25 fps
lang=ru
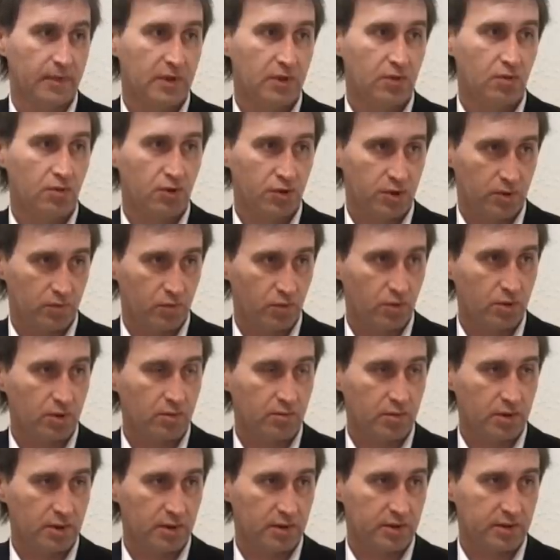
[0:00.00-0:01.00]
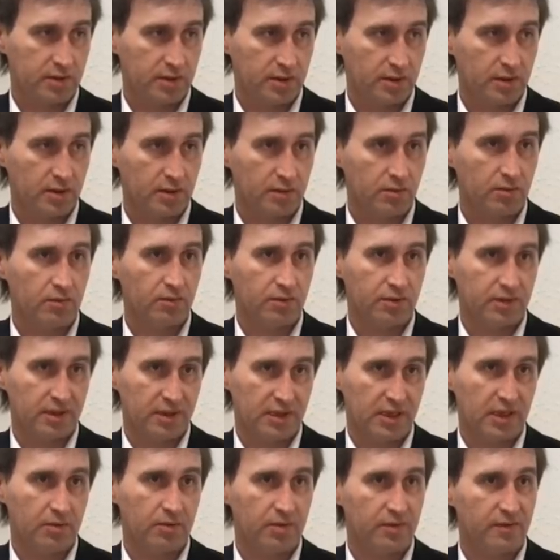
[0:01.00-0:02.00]
Очень много было сделок. Ну, вот
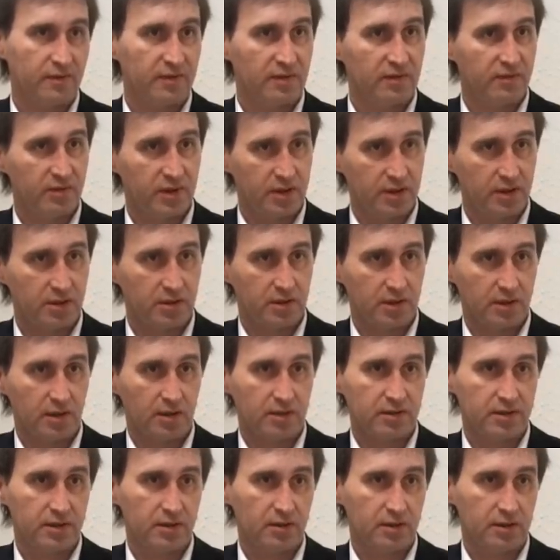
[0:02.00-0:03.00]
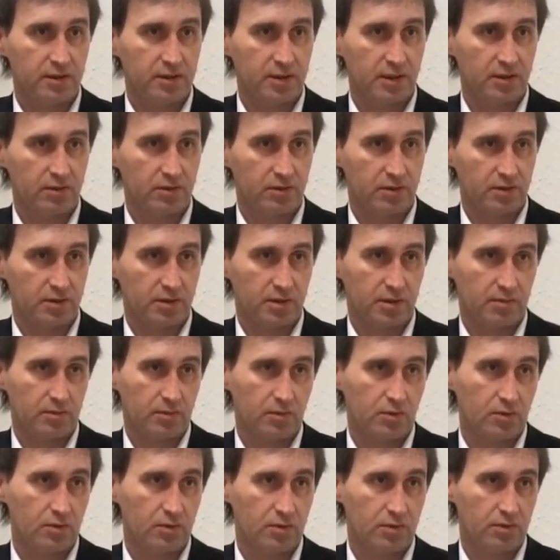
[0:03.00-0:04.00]
декабре в январе, так как сделки тянутся там,
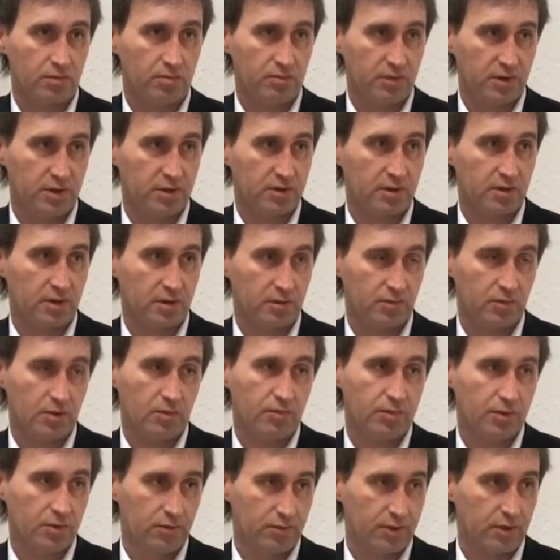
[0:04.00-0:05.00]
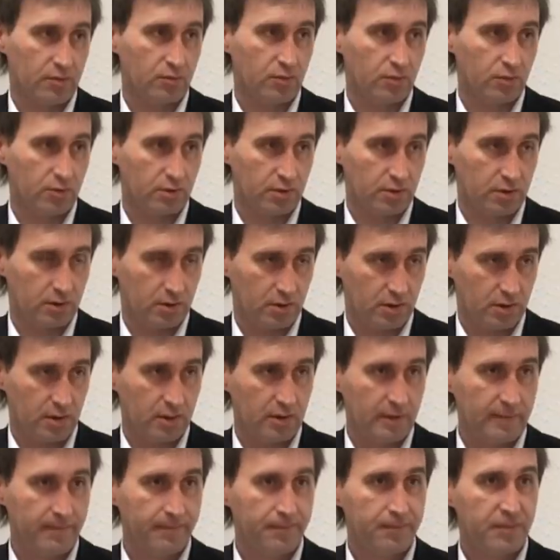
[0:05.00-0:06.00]
от месяца там, до полутора, могут идти, да?
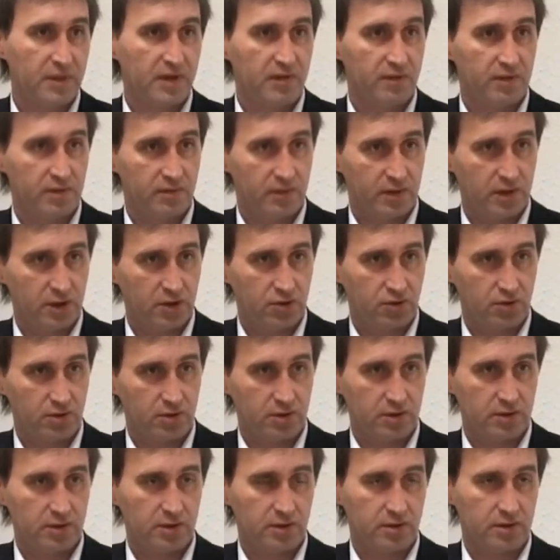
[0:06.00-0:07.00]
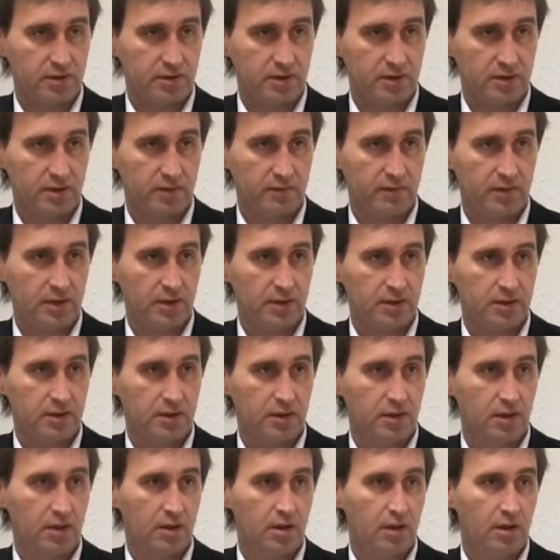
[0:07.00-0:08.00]
В январе еще эти сделки закрывались.
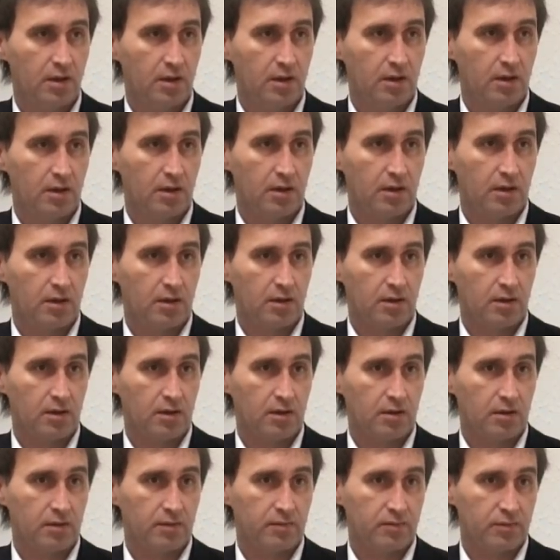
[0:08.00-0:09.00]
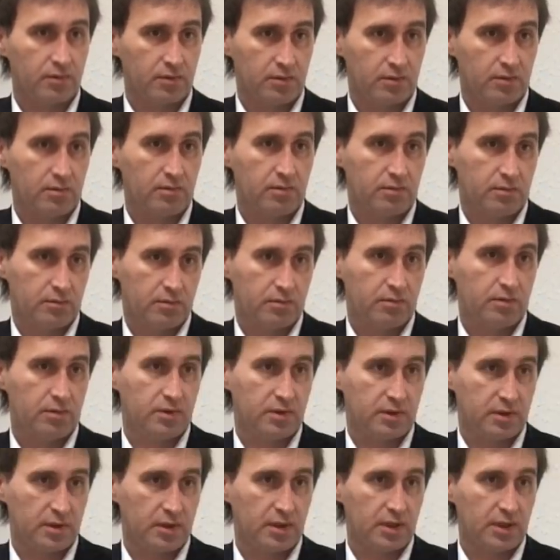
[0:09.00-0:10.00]
А, вот
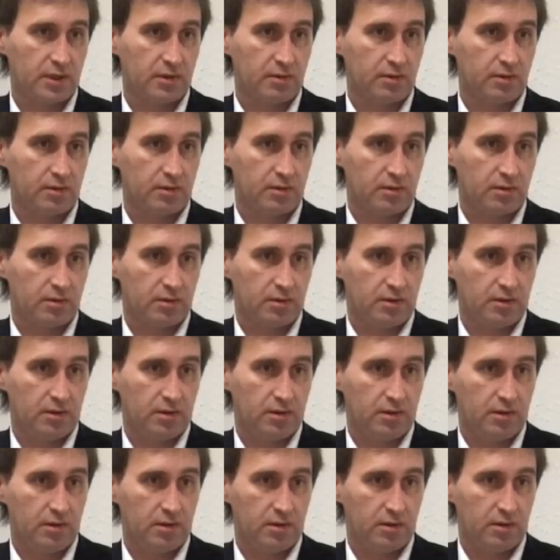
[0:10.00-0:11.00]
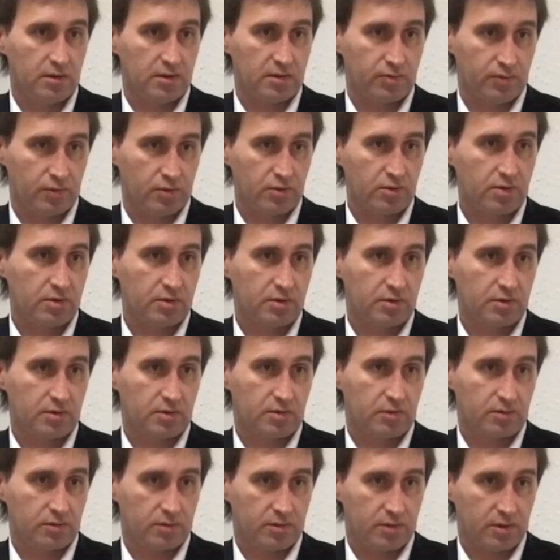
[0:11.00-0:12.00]
из-за этого и спрос,
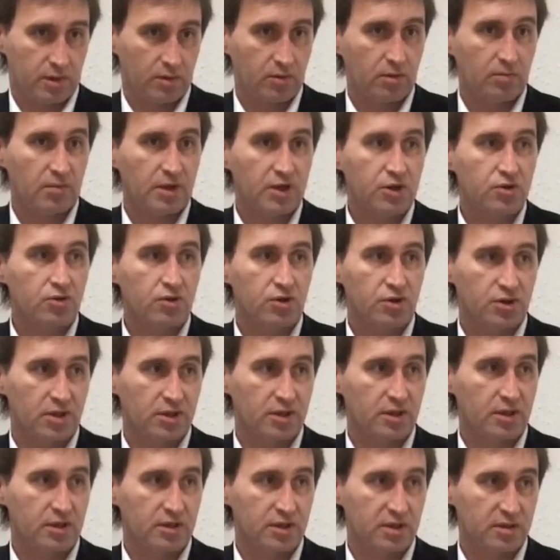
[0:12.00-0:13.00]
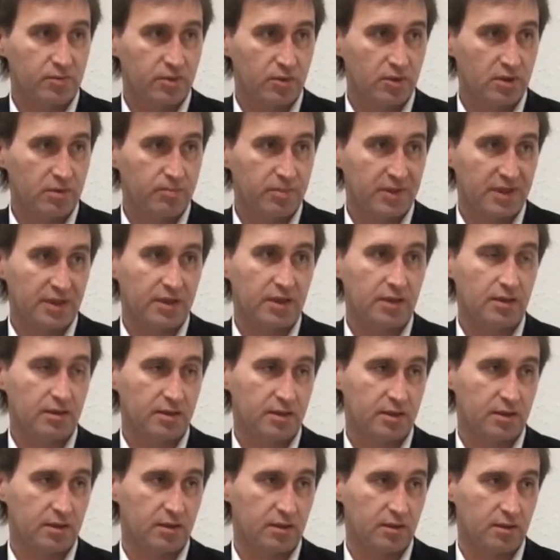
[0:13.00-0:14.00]
вот такой большой ажиотажный спрос подогрел
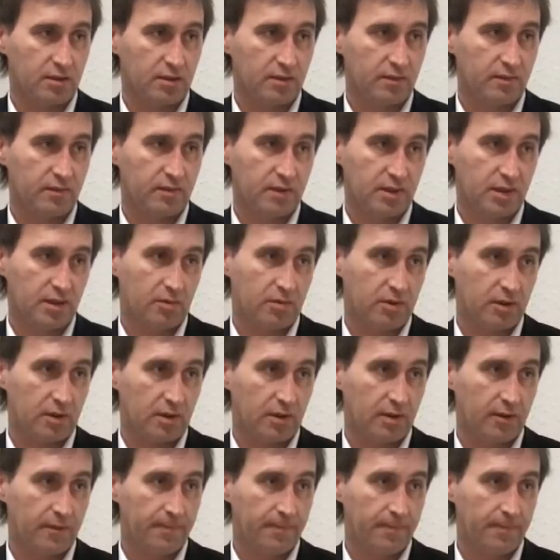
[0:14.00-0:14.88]
цены в декабре.